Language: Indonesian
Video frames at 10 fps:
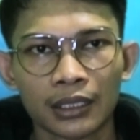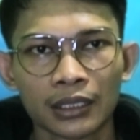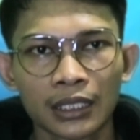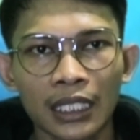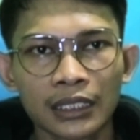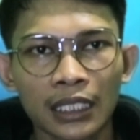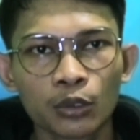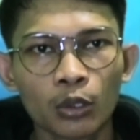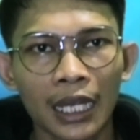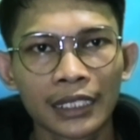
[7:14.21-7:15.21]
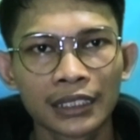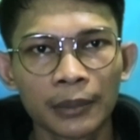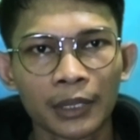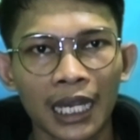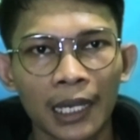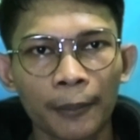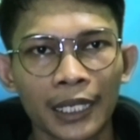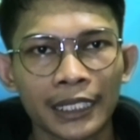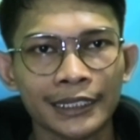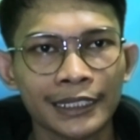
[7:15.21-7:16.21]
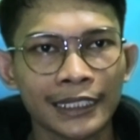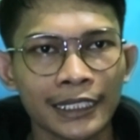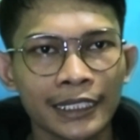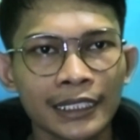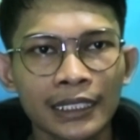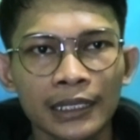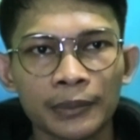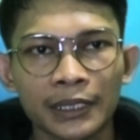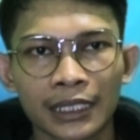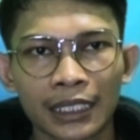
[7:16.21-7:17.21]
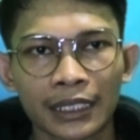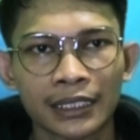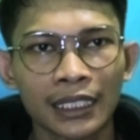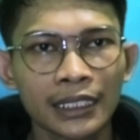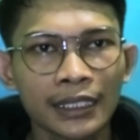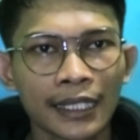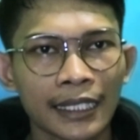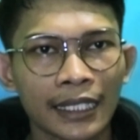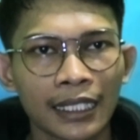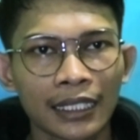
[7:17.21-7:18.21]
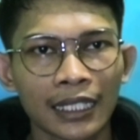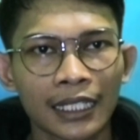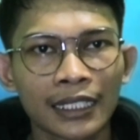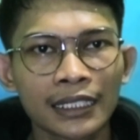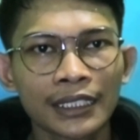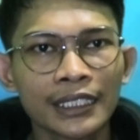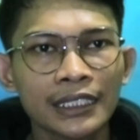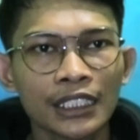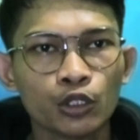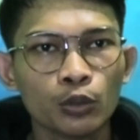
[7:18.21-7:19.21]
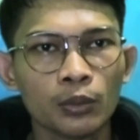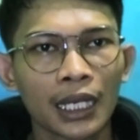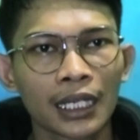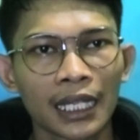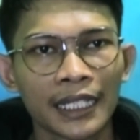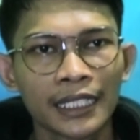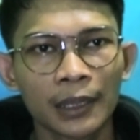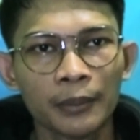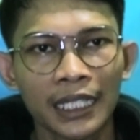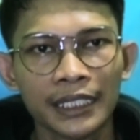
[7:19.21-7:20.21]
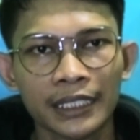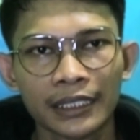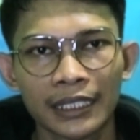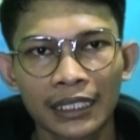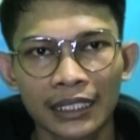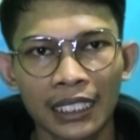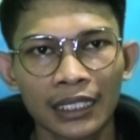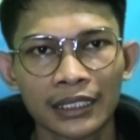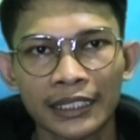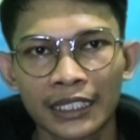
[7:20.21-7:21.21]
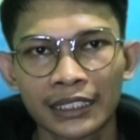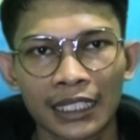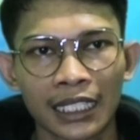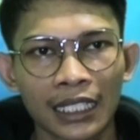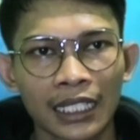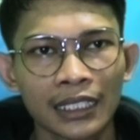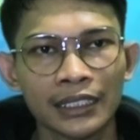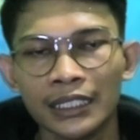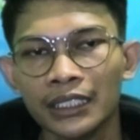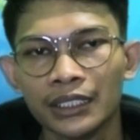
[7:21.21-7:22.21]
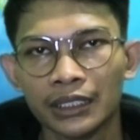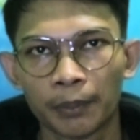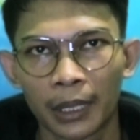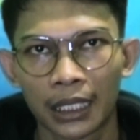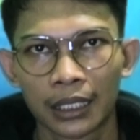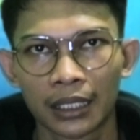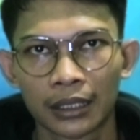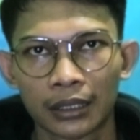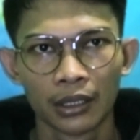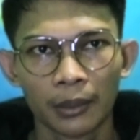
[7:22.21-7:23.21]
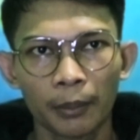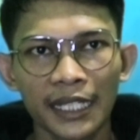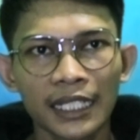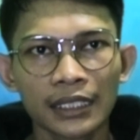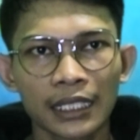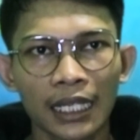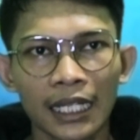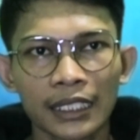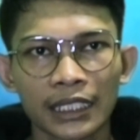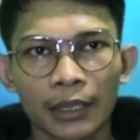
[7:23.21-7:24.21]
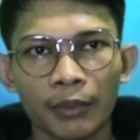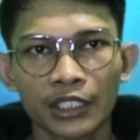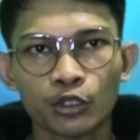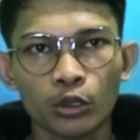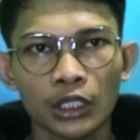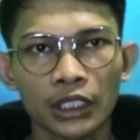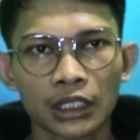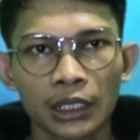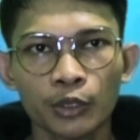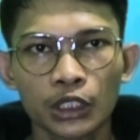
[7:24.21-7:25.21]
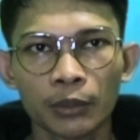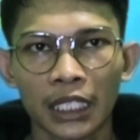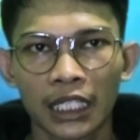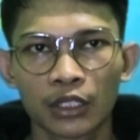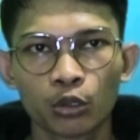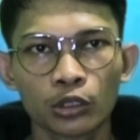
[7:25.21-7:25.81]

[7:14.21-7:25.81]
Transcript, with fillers: Salah satu alasan mengapa insiden ini bisa terjadi adalah karena tingginya jumlah kelahiran bayi yang tak direncanakan di Jepang. Pada tanggal 13 Juli 1948,